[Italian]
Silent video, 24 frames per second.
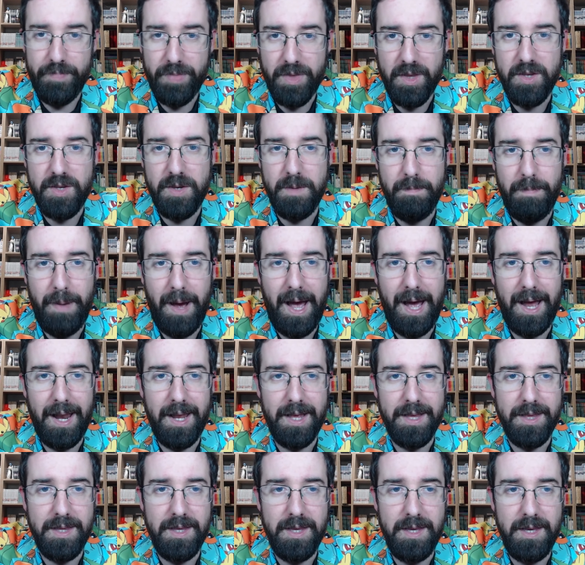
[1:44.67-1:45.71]
si
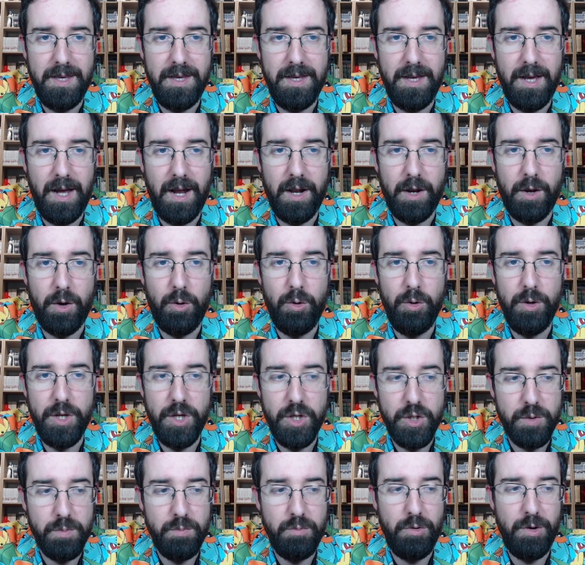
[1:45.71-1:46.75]
parla di
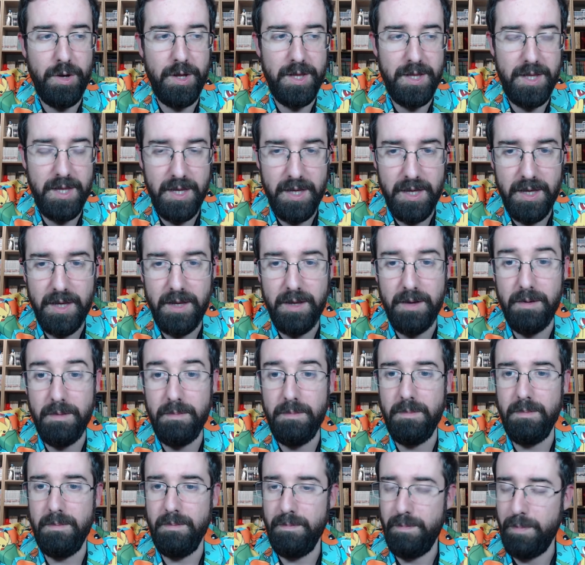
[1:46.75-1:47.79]
alcolismo e di
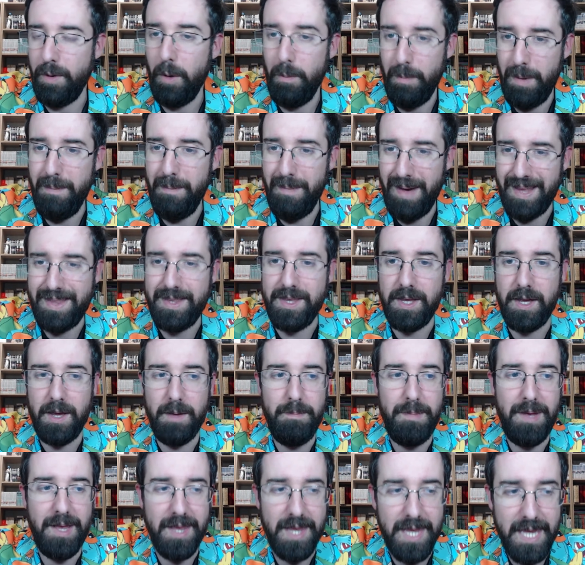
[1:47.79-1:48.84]
um, problematiche
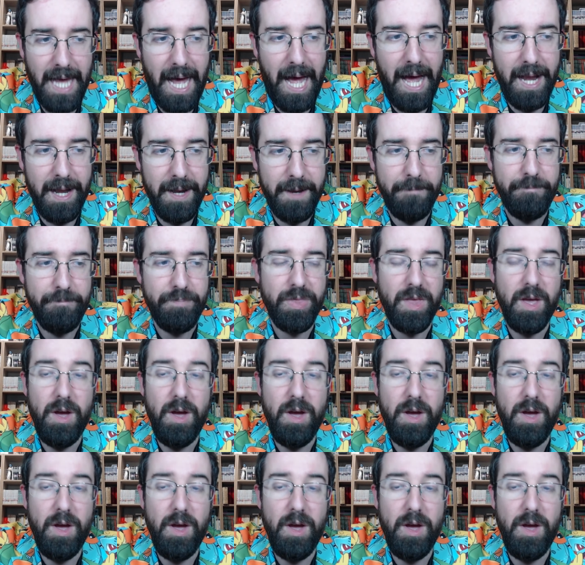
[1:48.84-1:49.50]
mentali.